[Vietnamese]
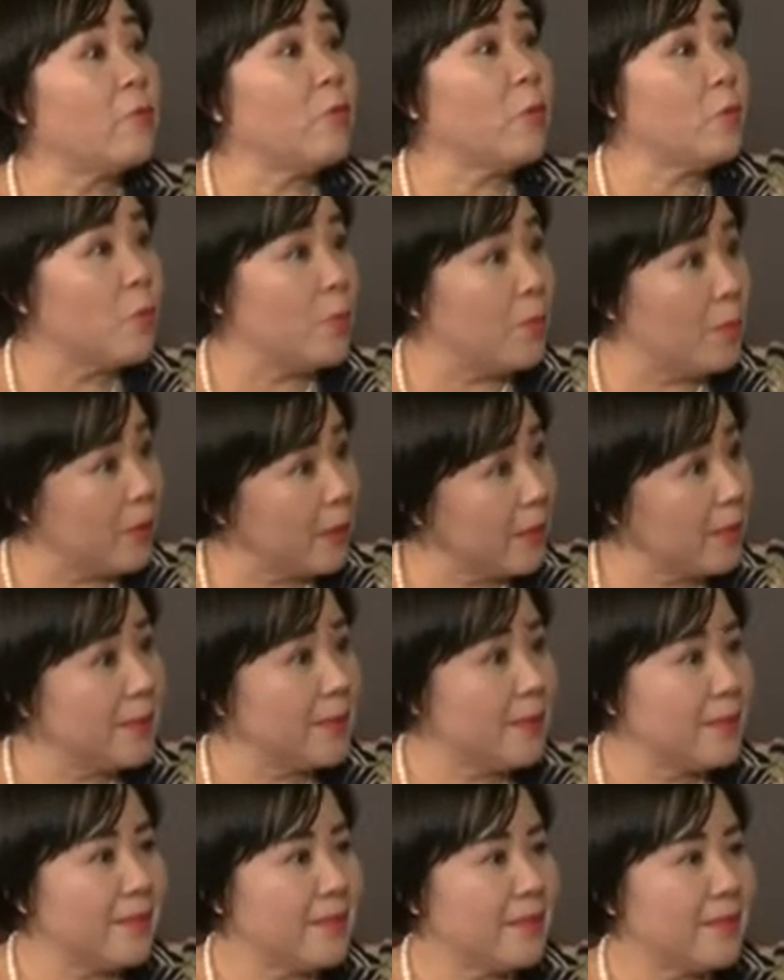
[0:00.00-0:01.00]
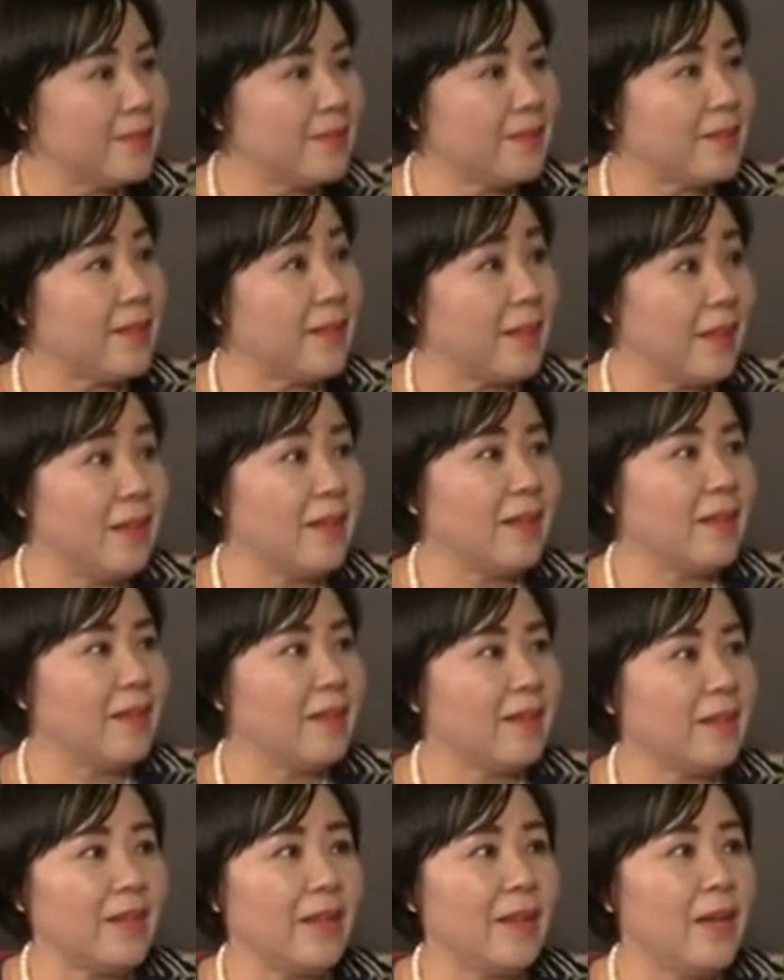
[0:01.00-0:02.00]
phúc của mình đấy
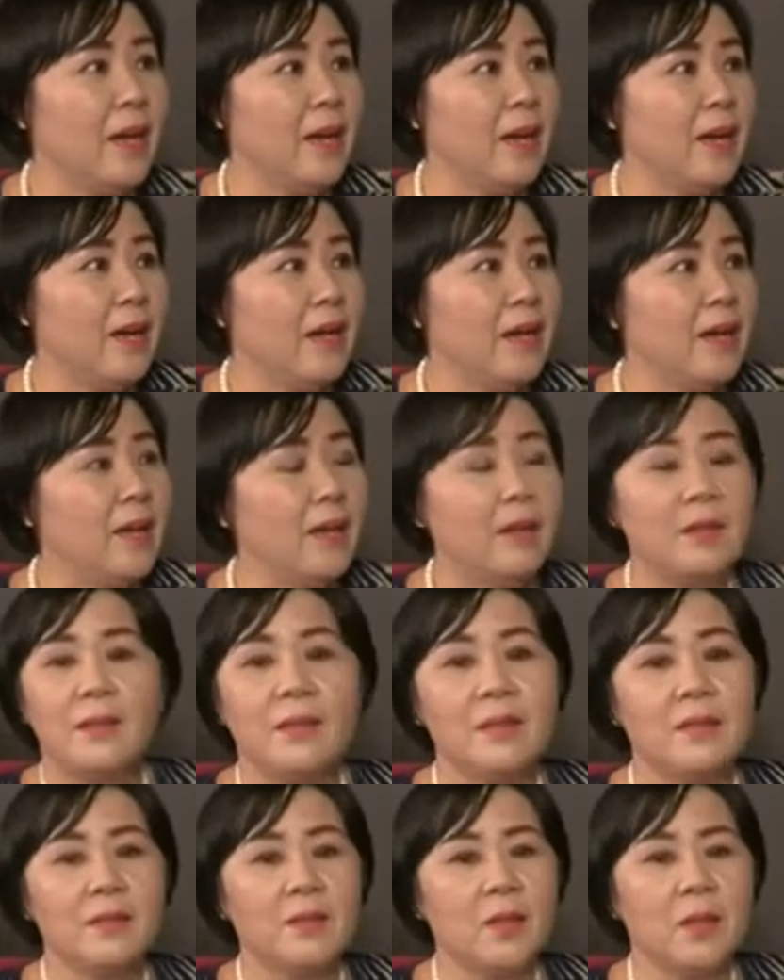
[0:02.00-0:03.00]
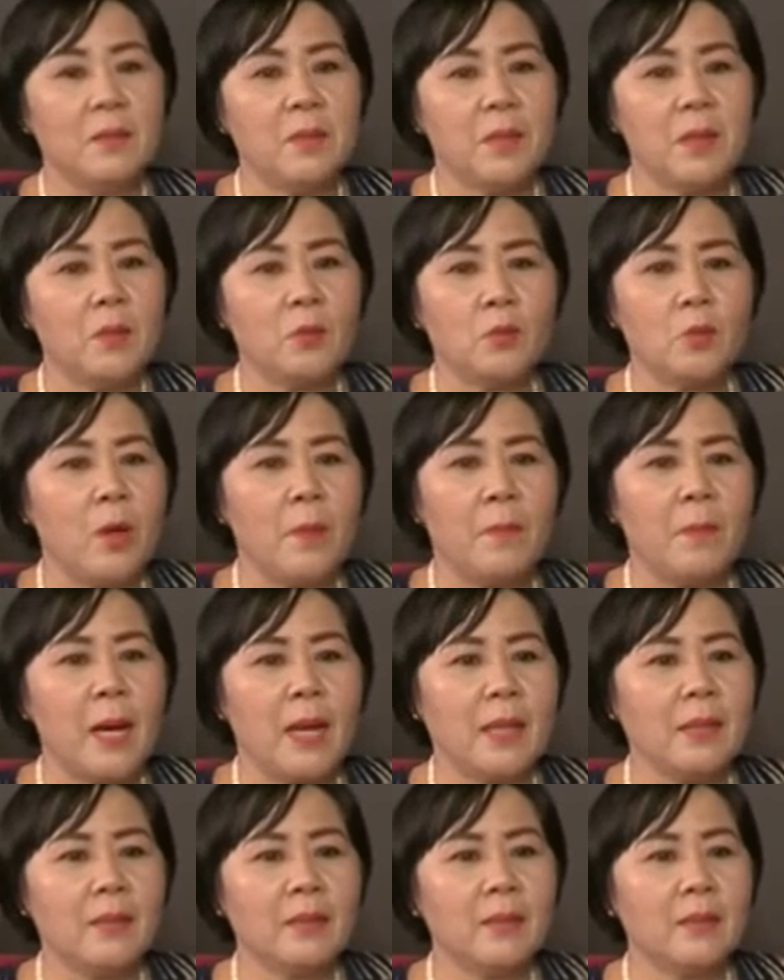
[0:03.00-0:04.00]
nên là nói một câu thỏa
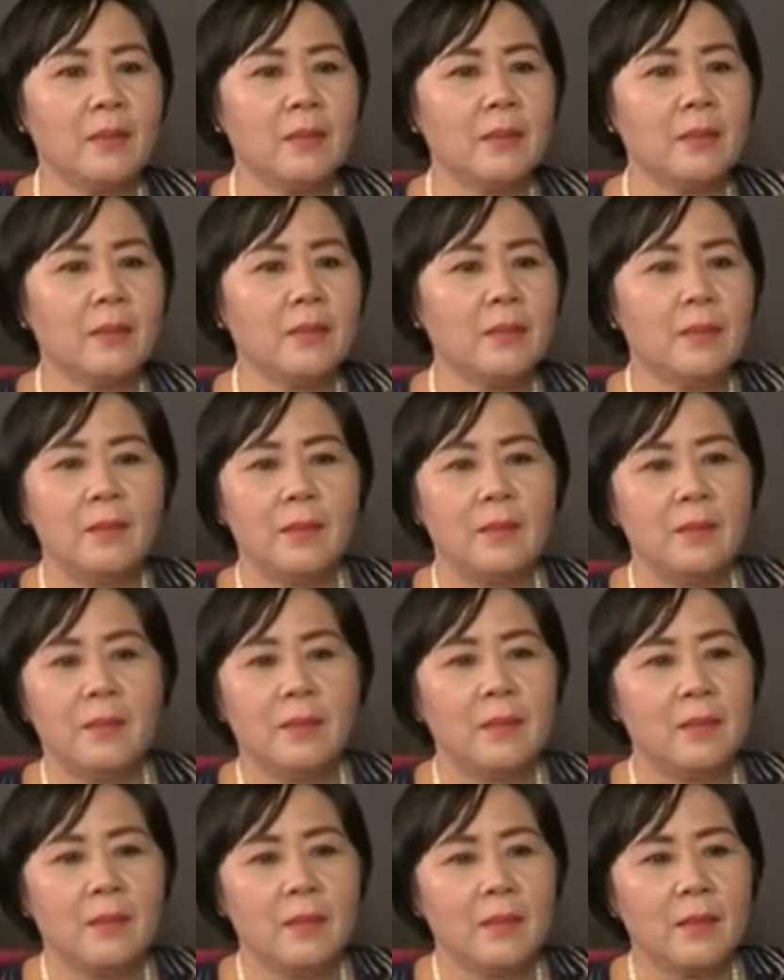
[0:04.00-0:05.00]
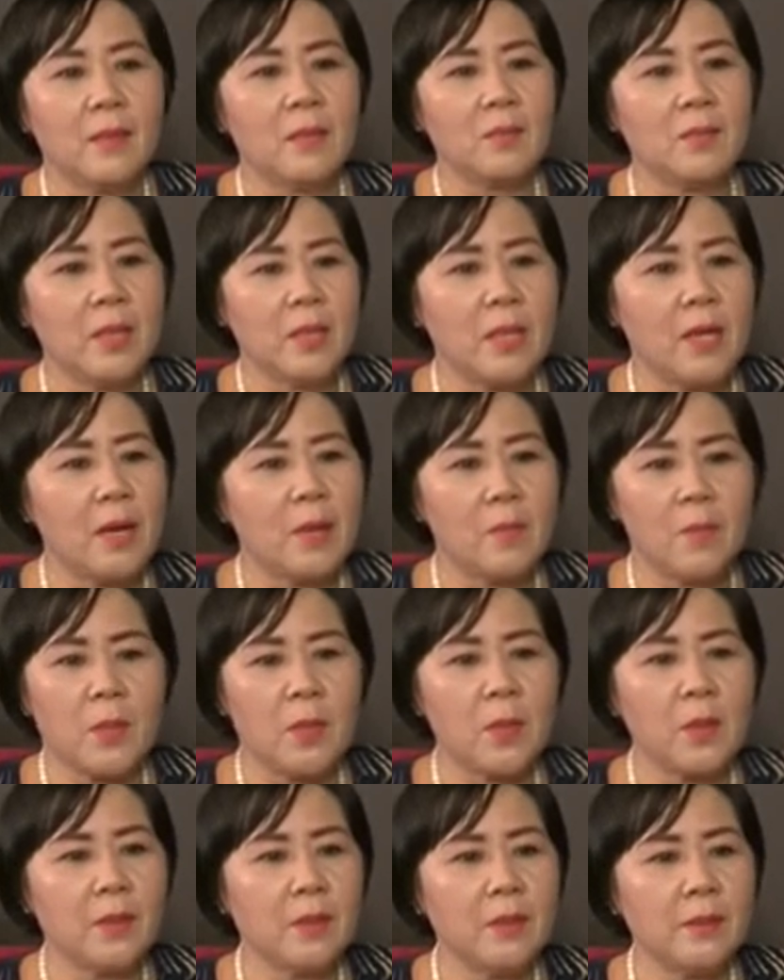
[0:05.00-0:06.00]
mãn thì không thể nào mà
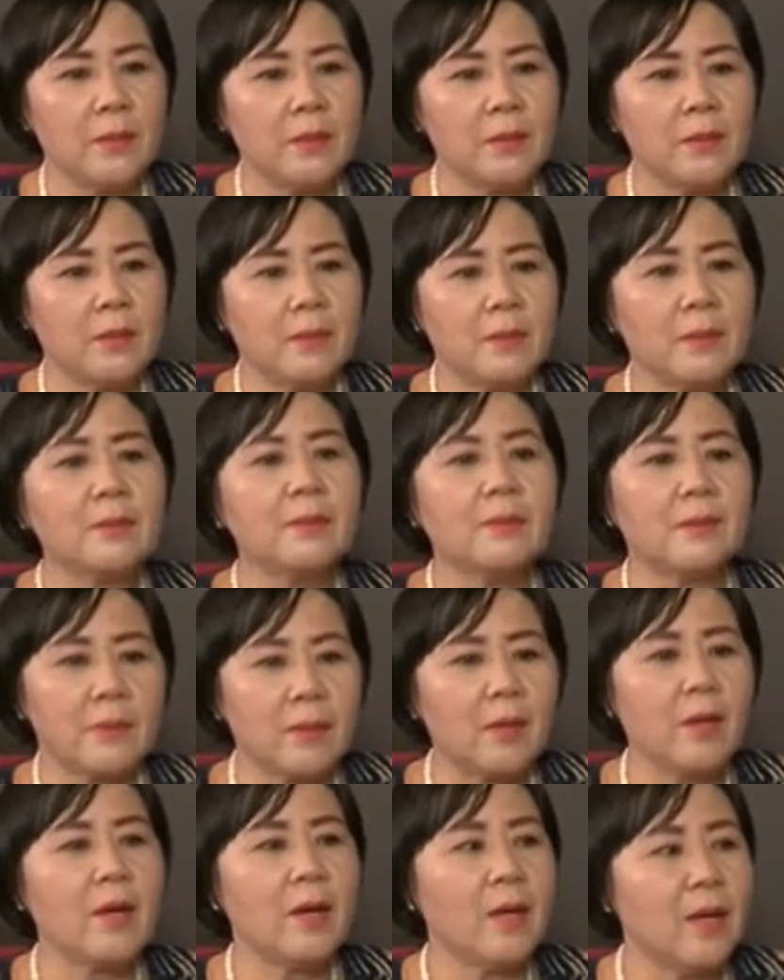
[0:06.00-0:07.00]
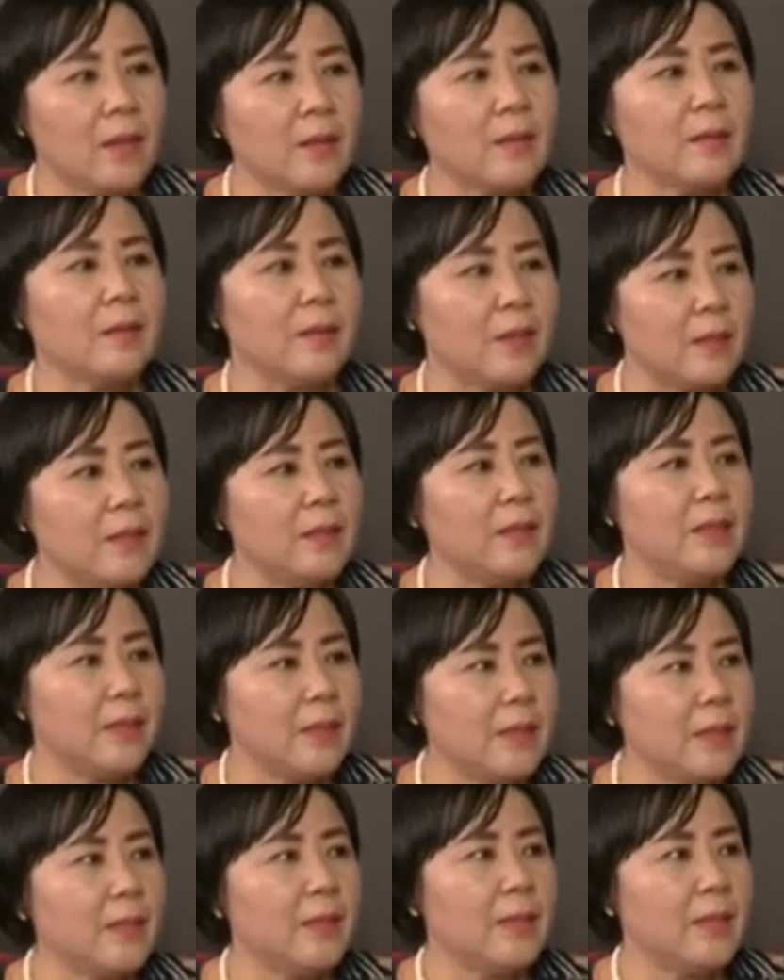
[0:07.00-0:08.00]
nói cho nó hết được ý
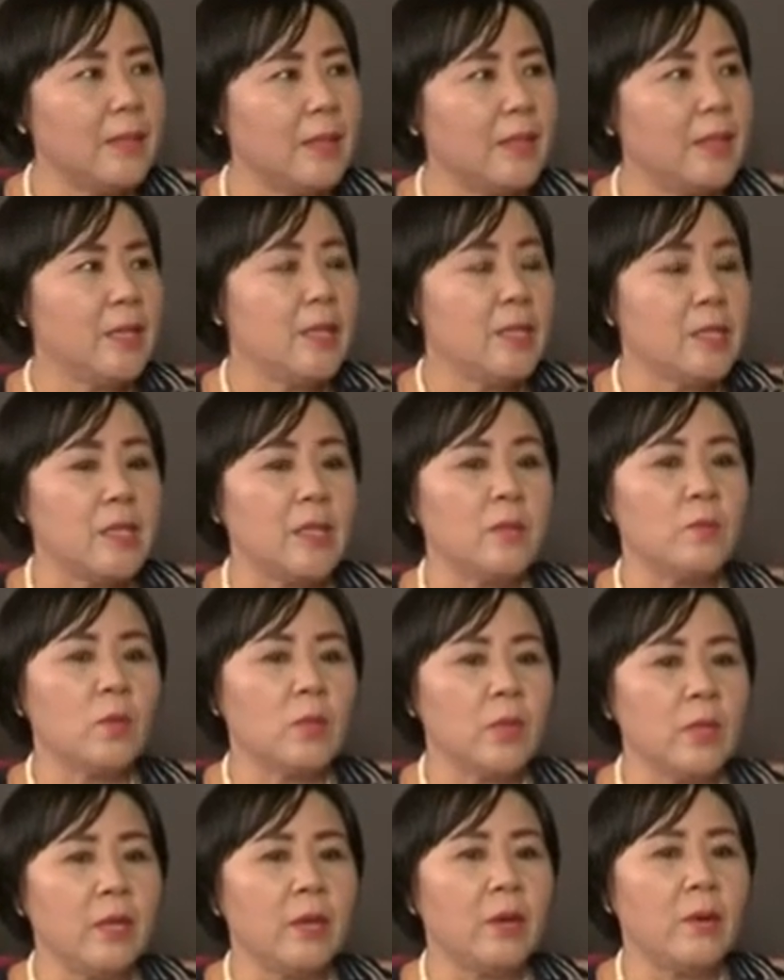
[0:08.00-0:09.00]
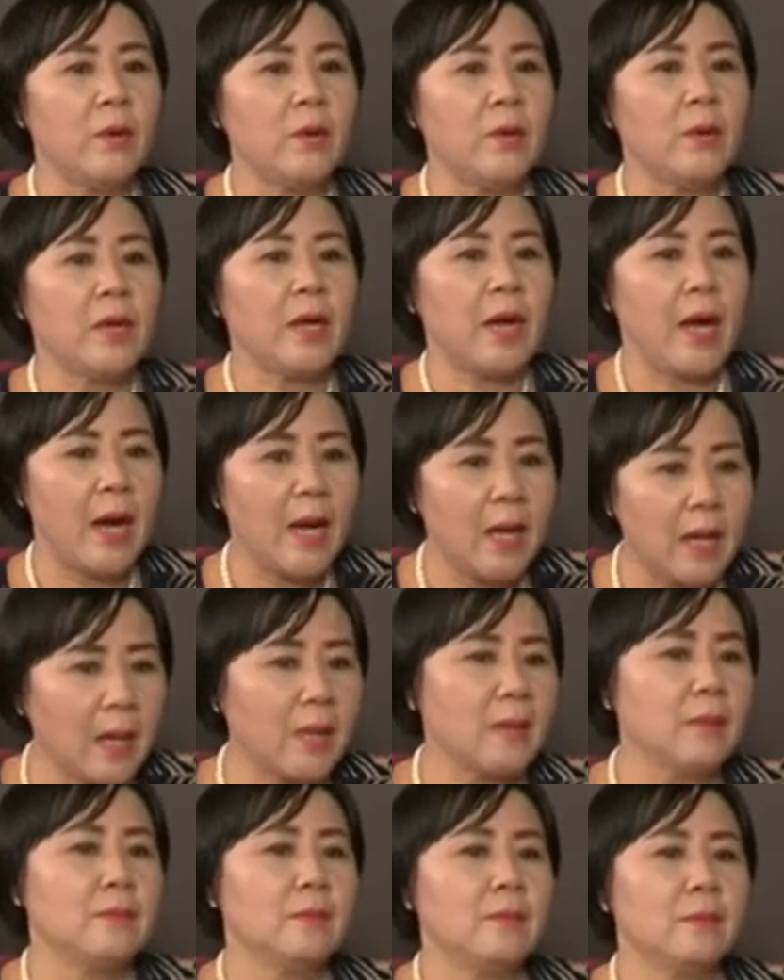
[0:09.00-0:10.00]
chỉ một điều khá
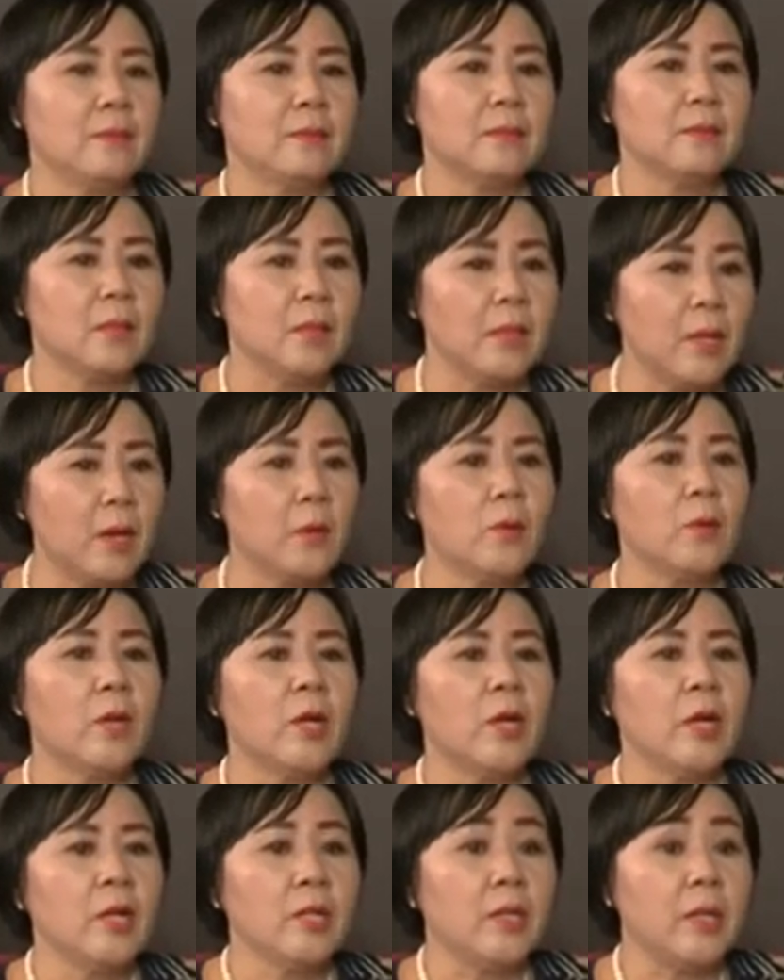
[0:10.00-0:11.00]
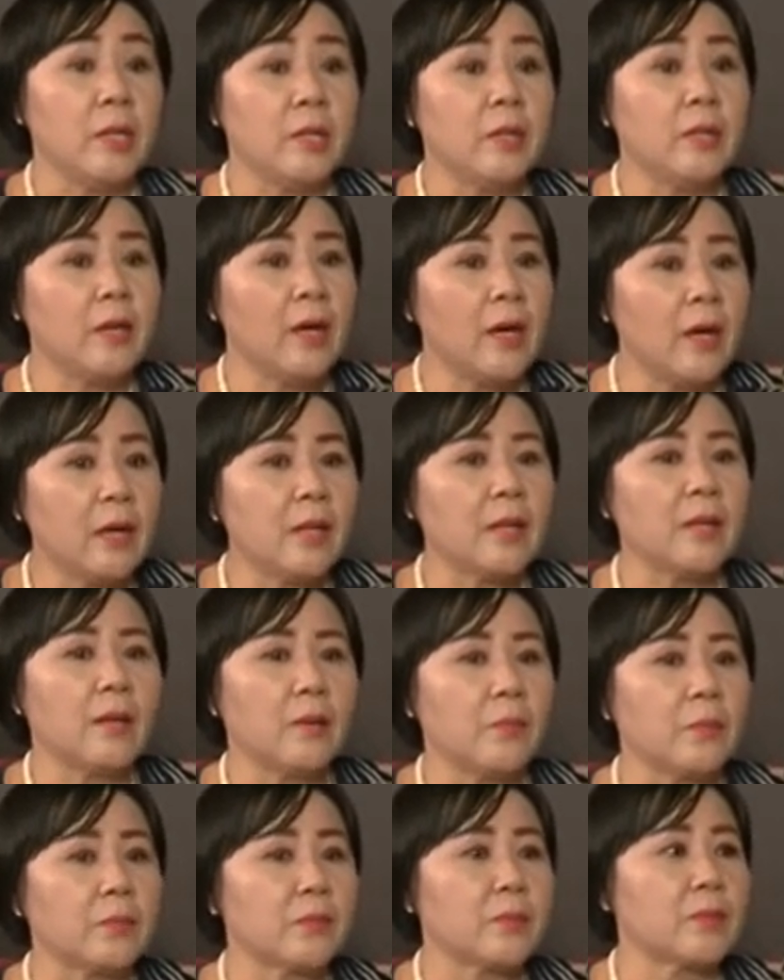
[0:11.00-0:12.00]
lăng tới đầu thì cứ hớt
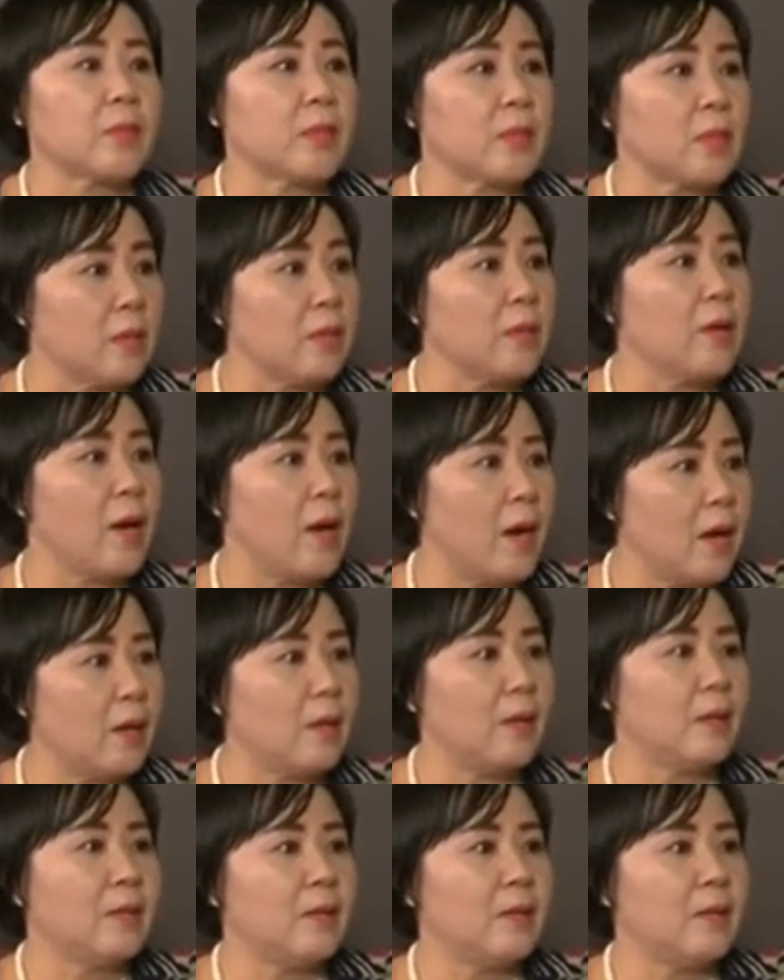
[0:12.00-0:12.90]
nồng tới đó